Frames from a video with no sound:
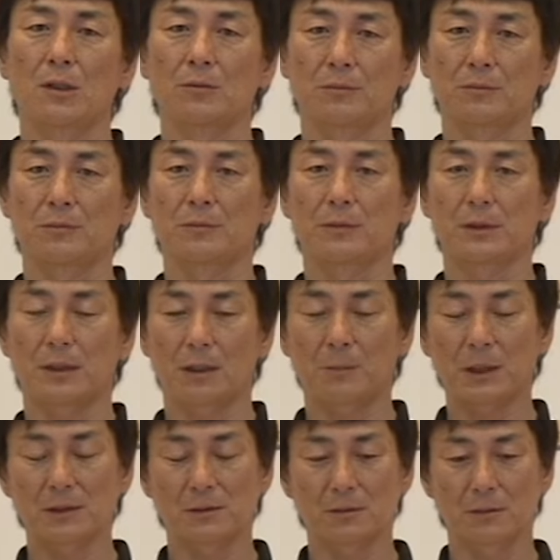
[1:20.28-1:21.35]
うん、だから
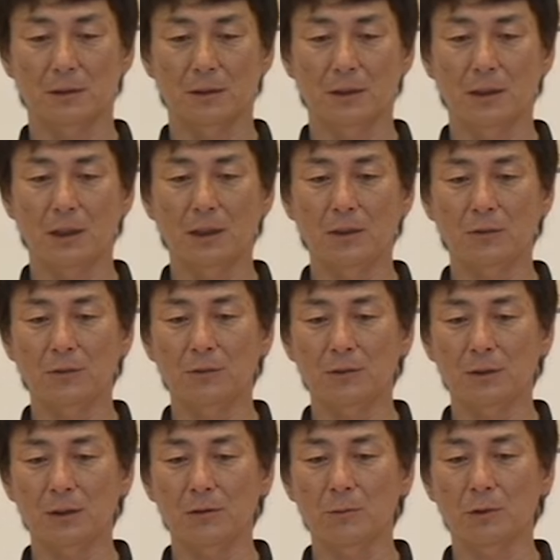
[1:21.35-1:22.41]
まず理由っ
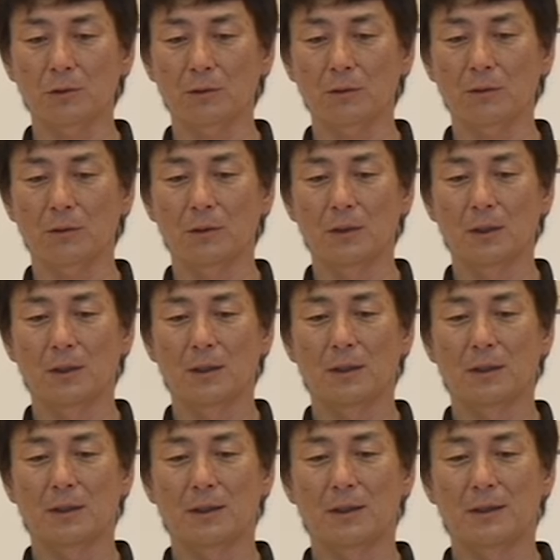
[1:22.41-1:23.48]
ていうものを
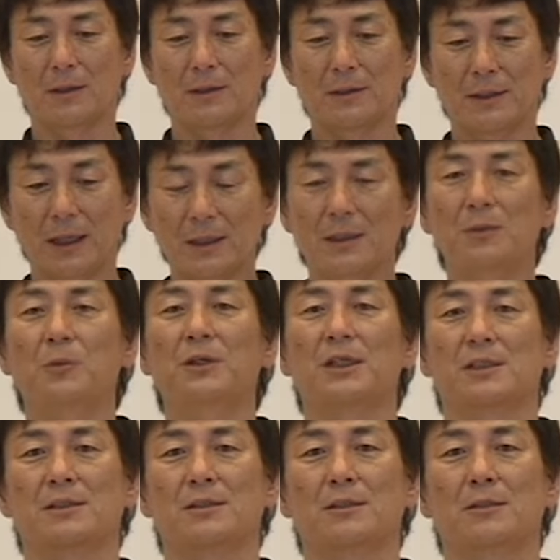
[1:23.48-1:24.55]
何でもいいん
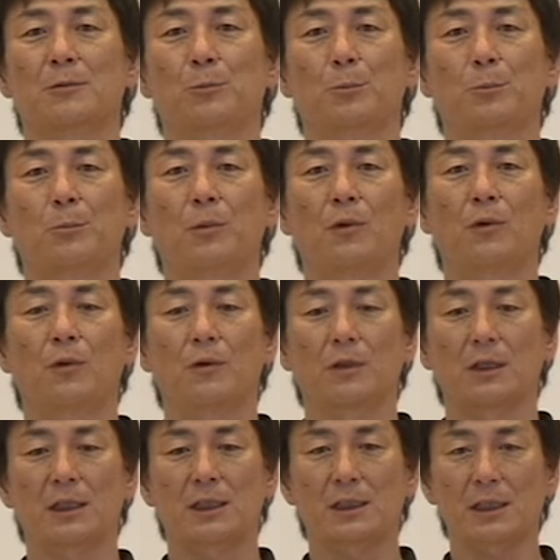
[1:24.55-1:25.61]
ですも
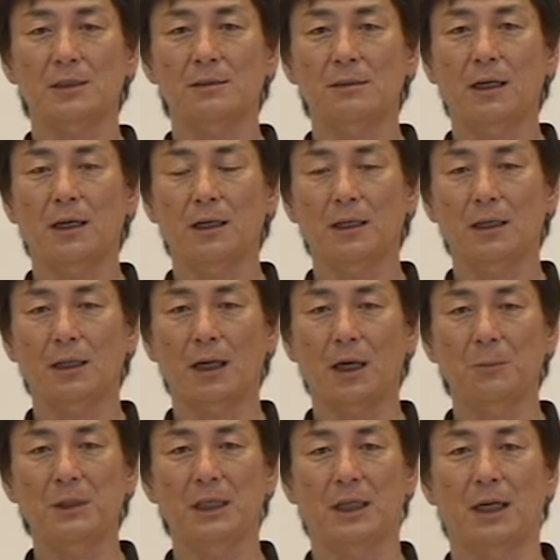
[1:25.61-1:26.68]
うひたすら
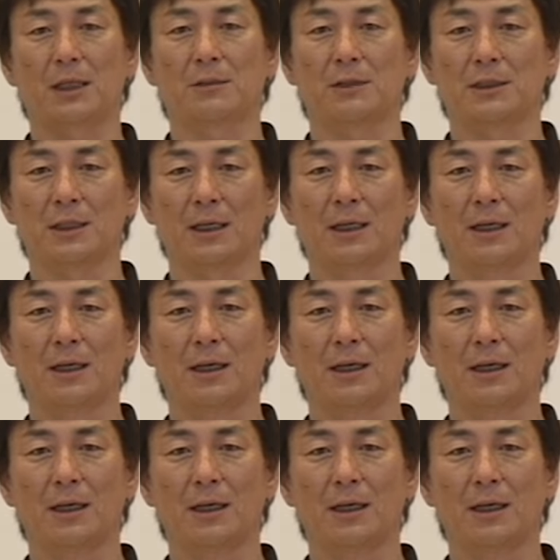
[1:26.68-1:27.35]
紙に書いてください